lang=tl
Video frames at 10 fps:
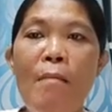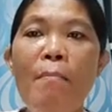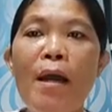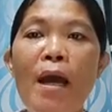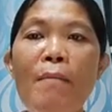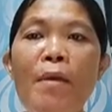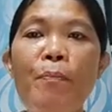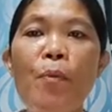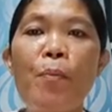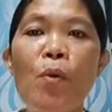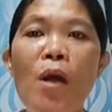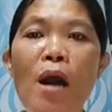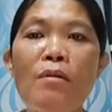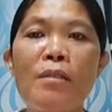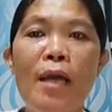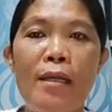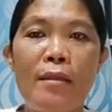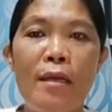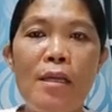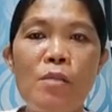Maraming pupukaw sa
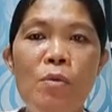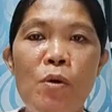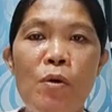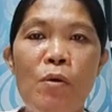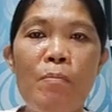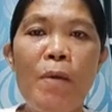interes mo,